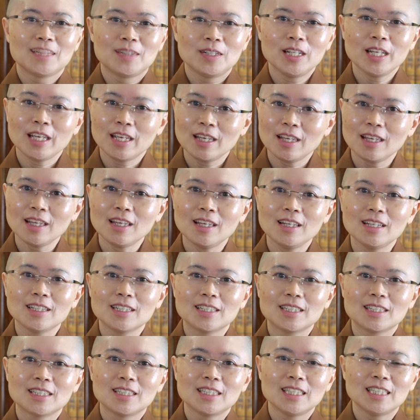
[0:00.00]
利益
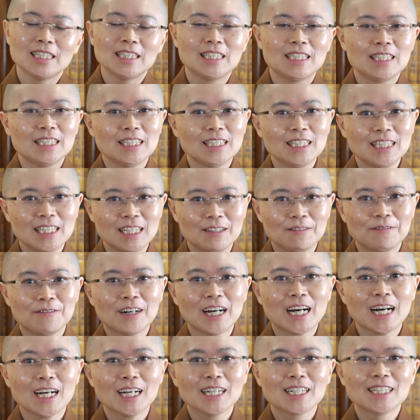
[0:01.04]
以及启
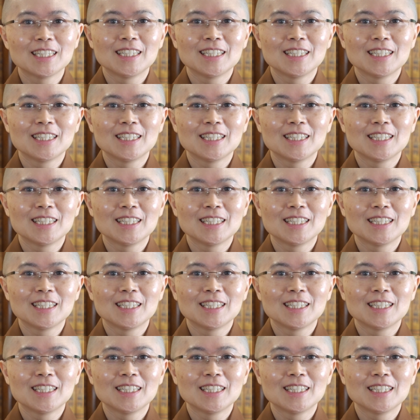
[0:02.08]
发。